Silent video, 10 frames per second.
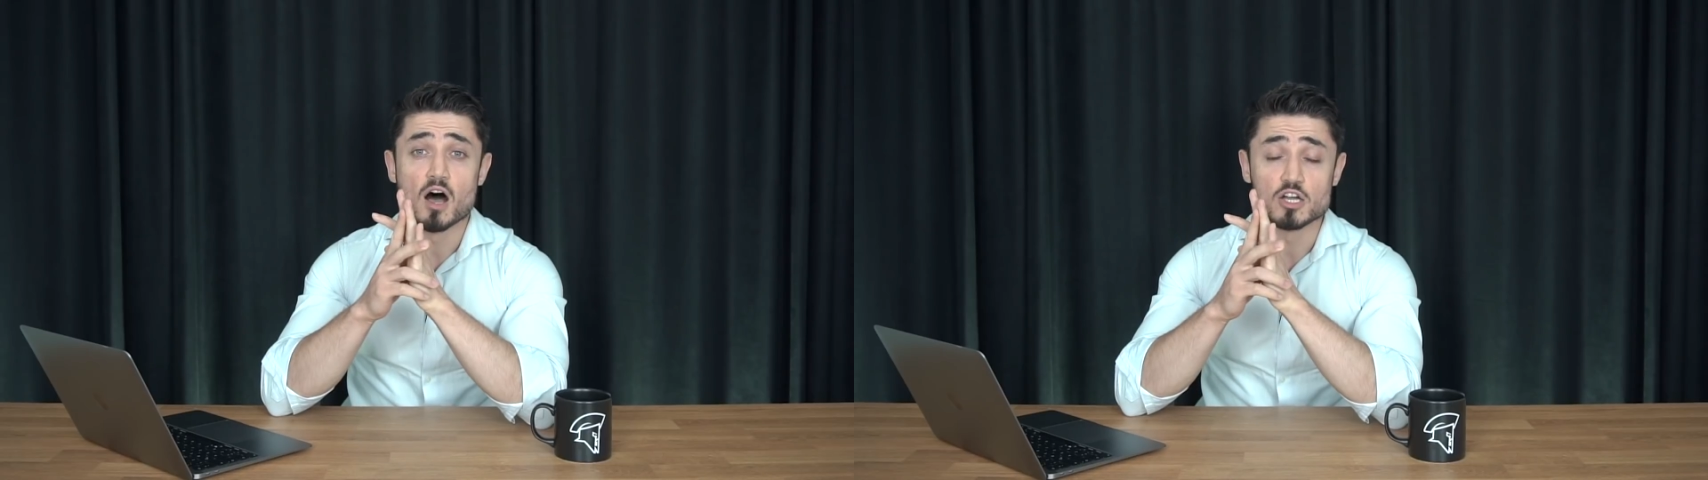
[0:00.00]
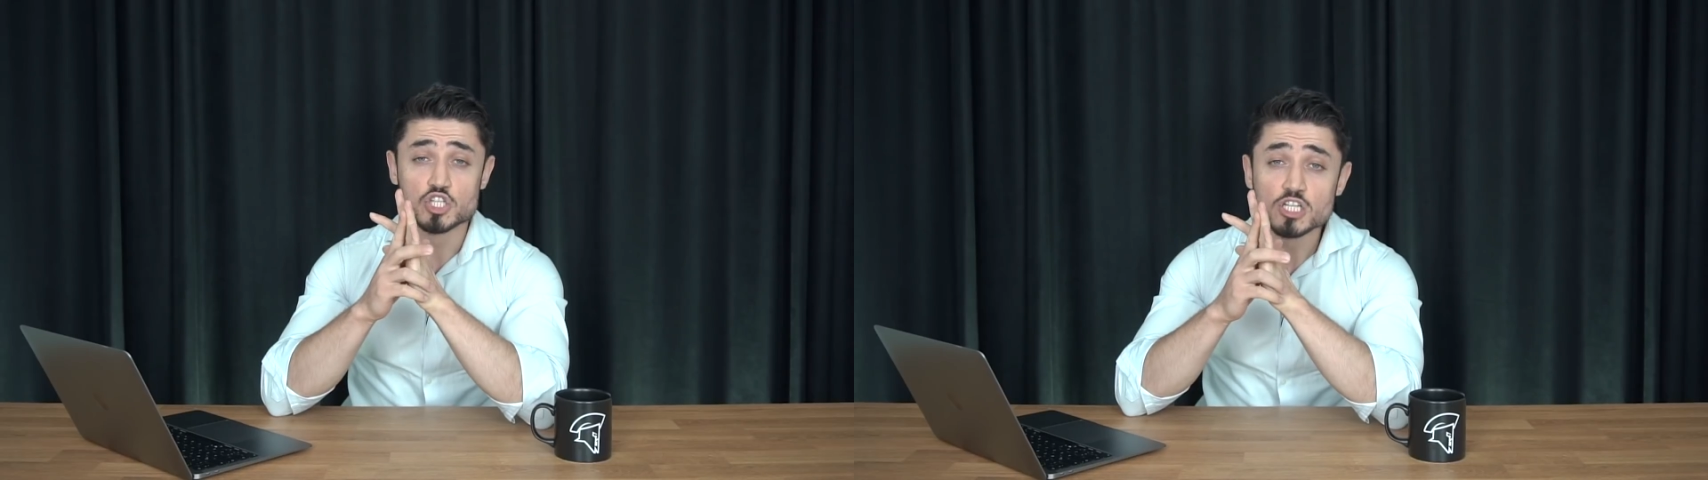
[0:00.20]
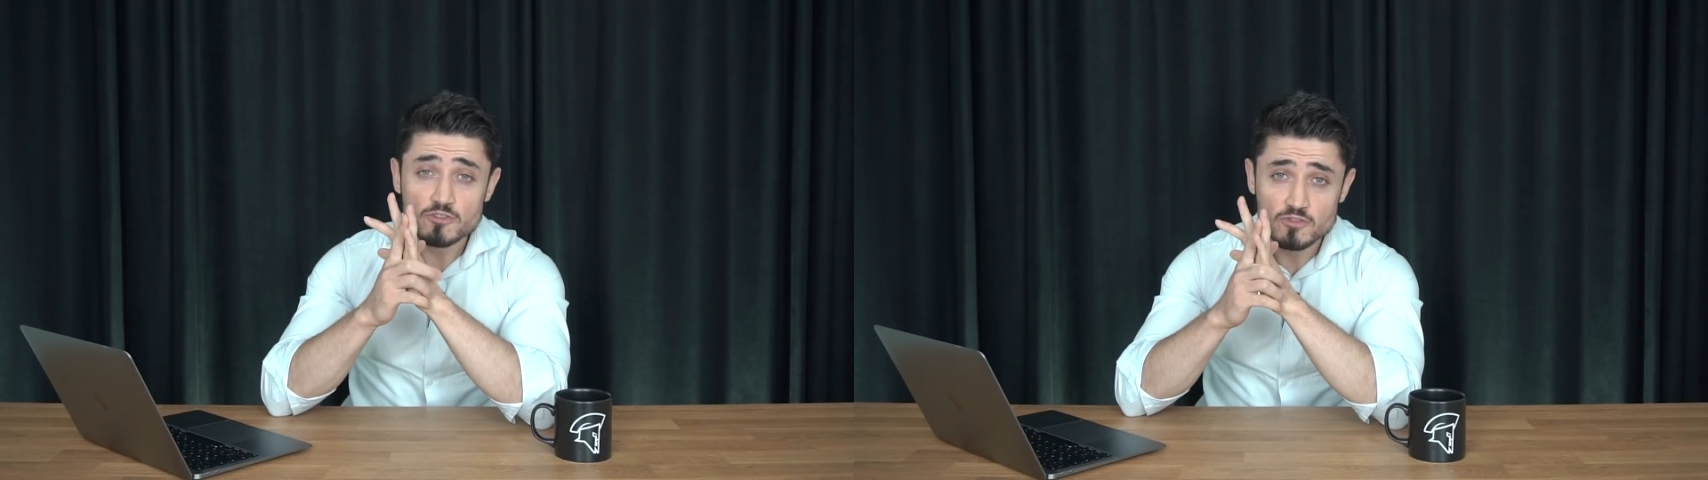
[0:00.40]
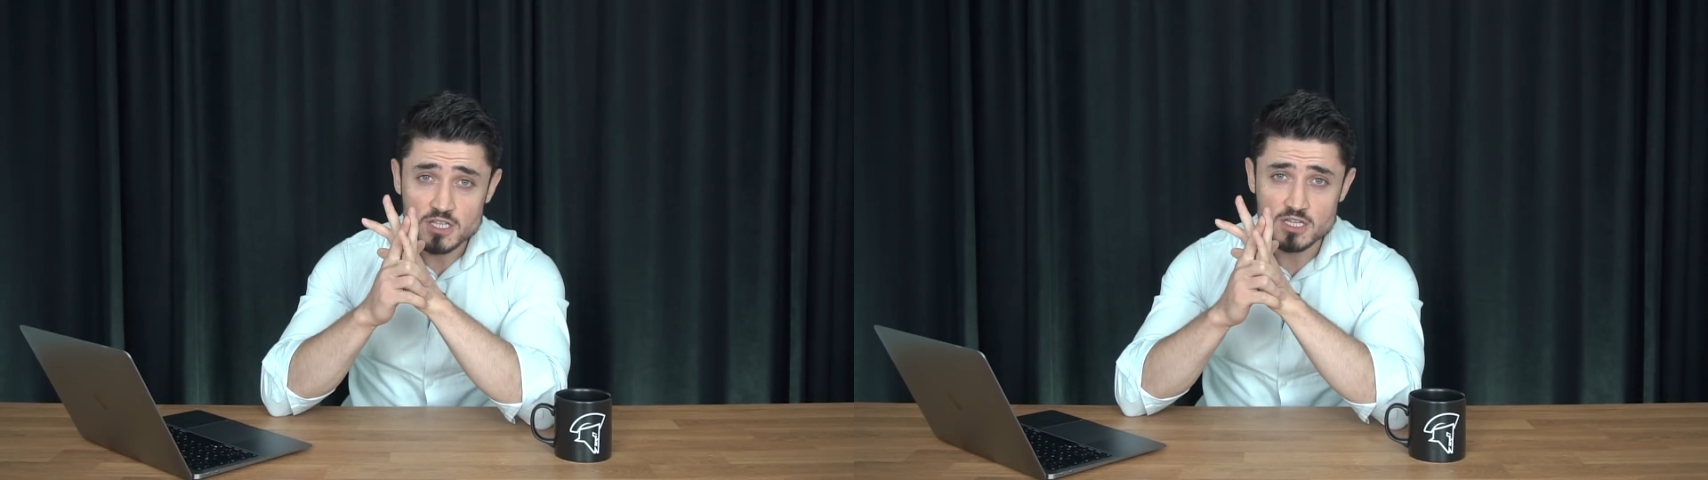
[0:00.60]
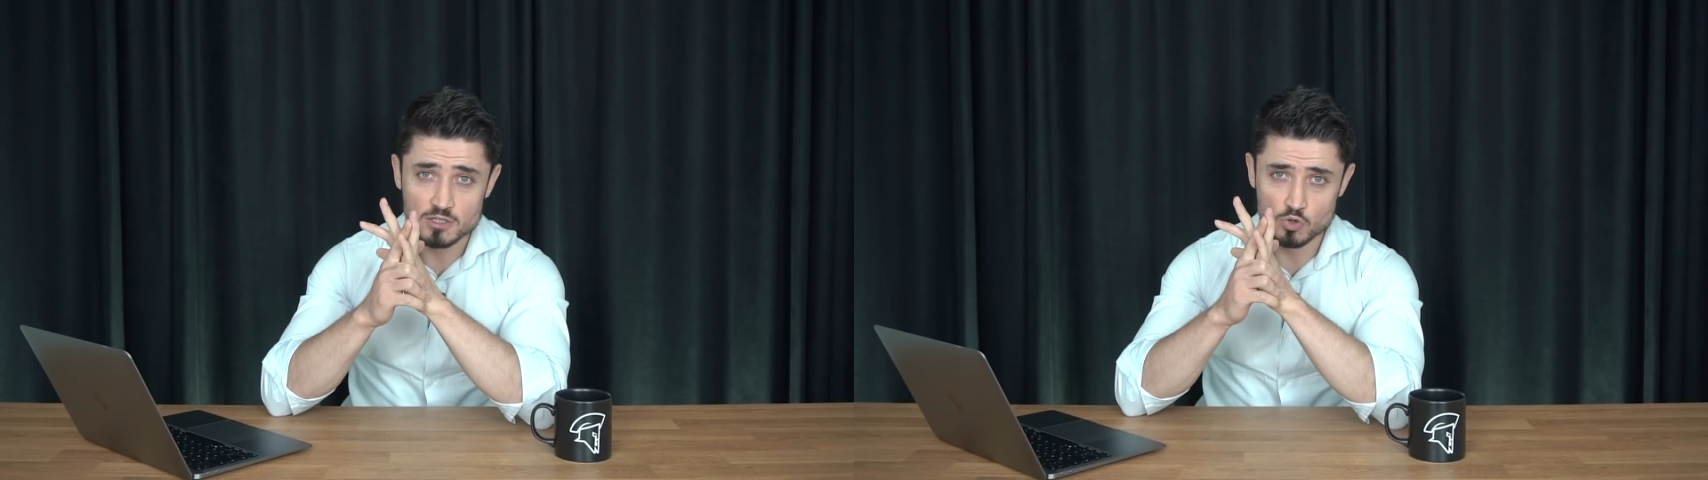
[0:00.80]
açık
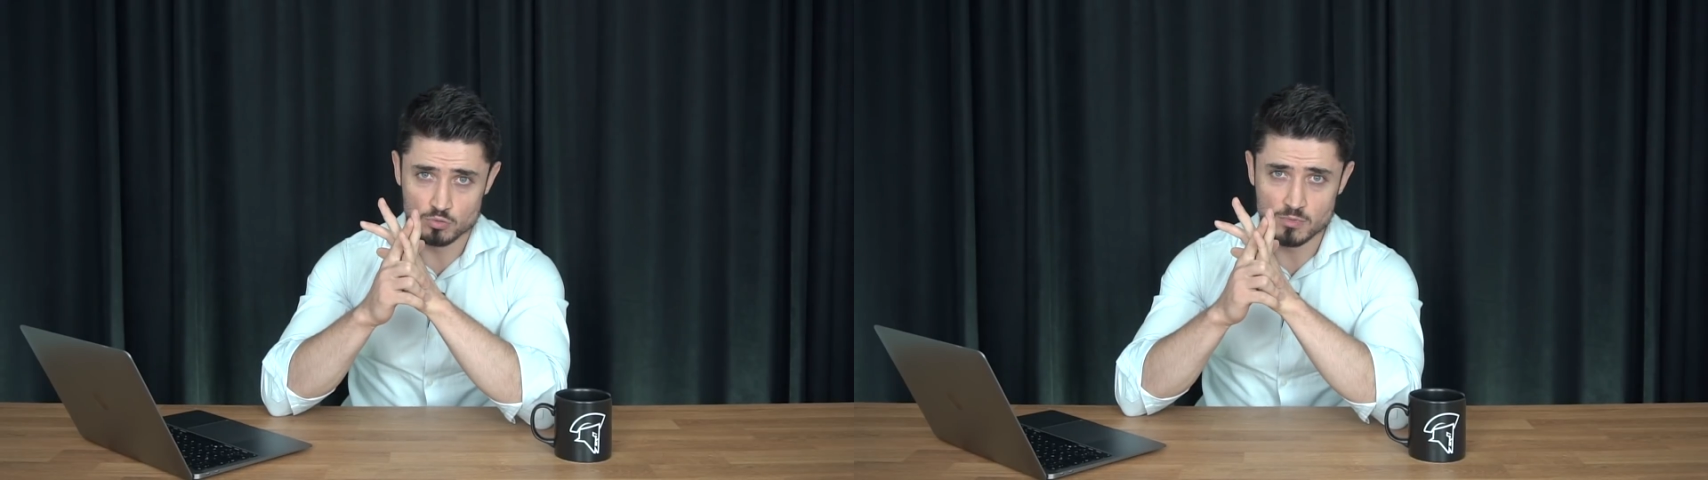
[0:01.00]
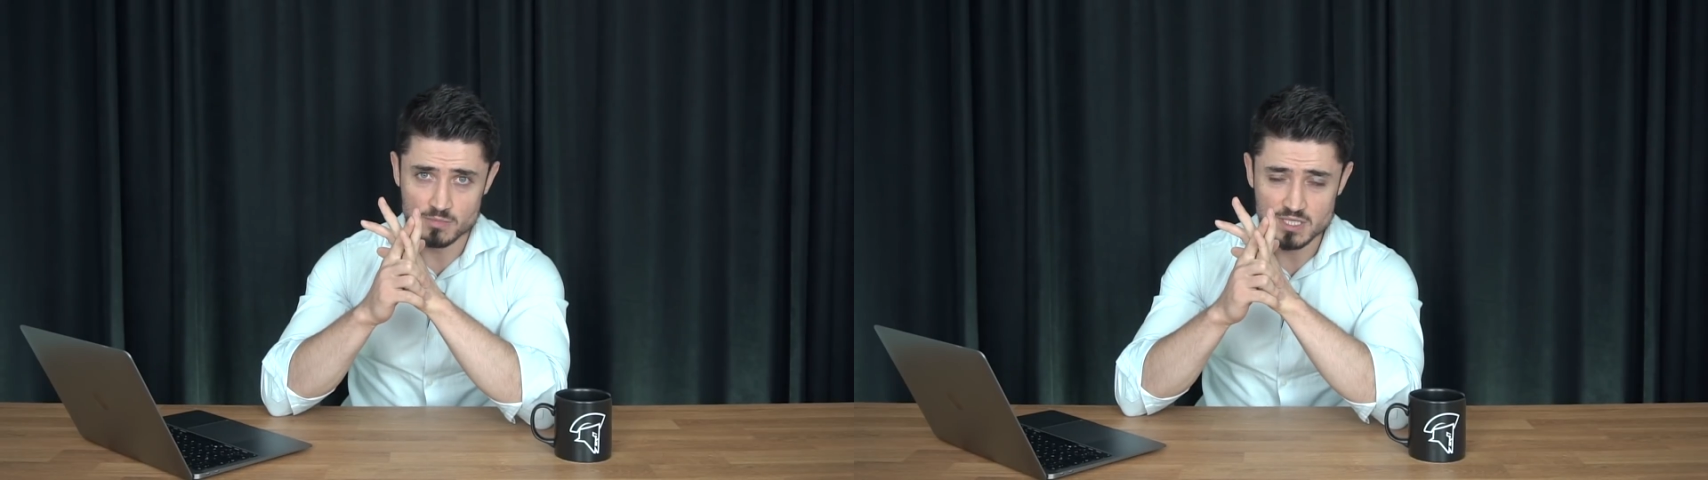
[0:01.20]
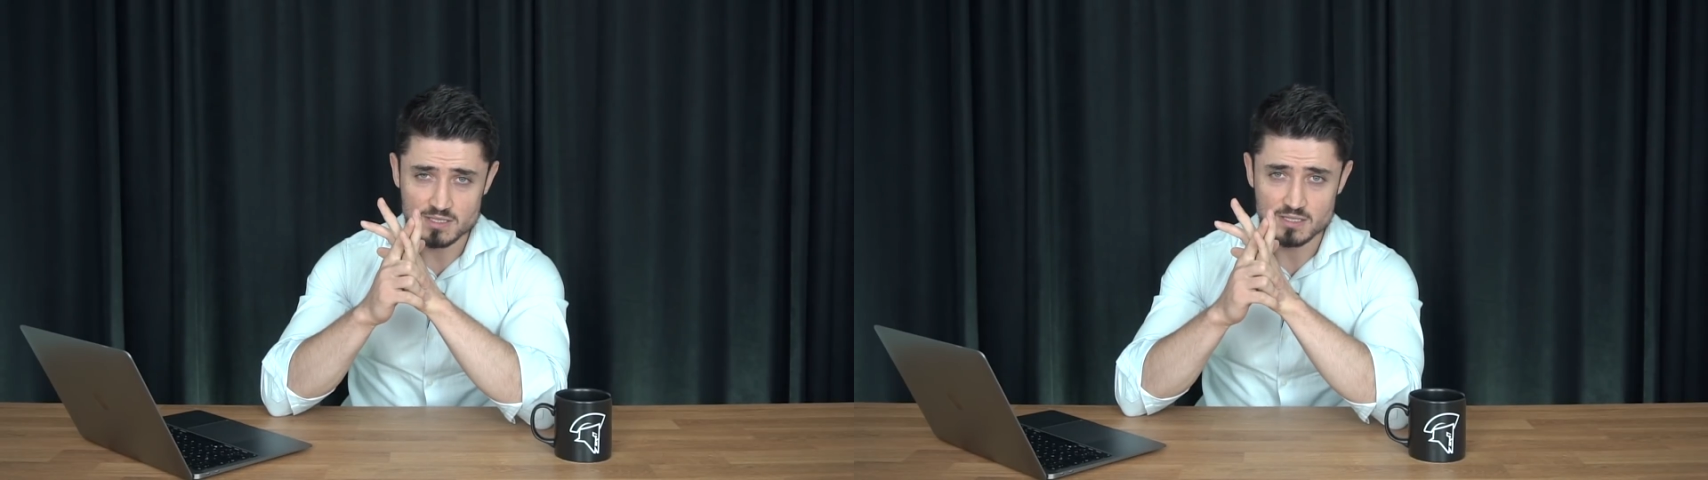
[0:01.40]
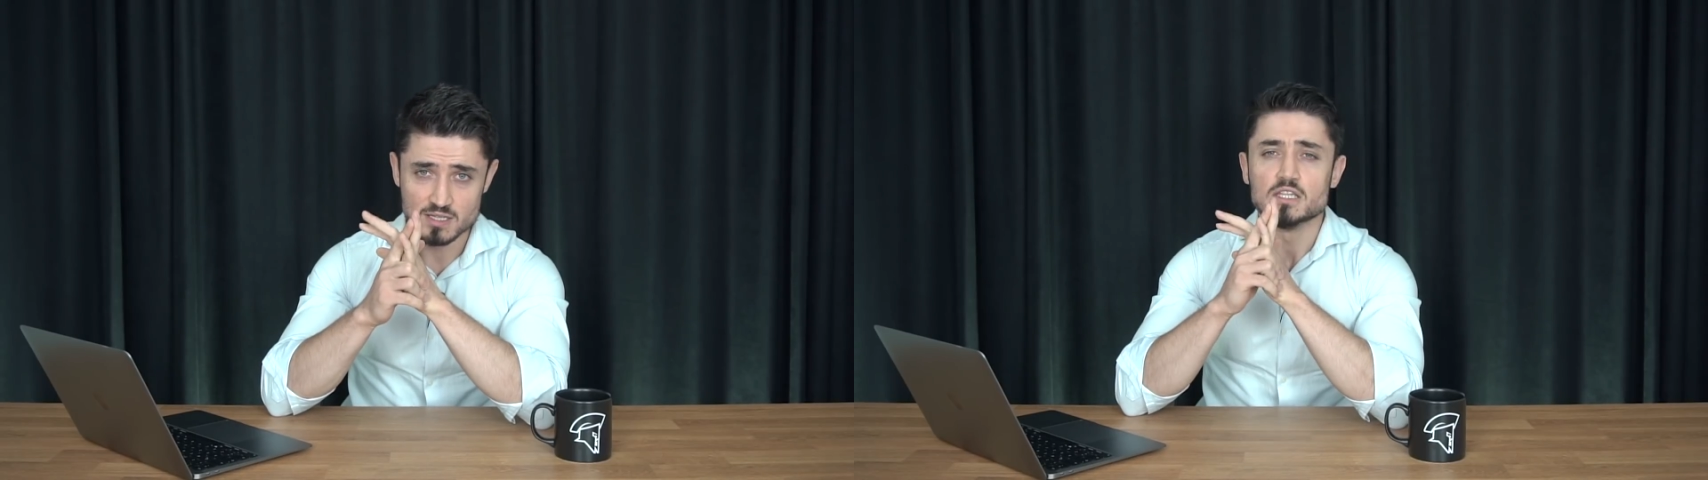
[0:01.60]
fikirli olmamız,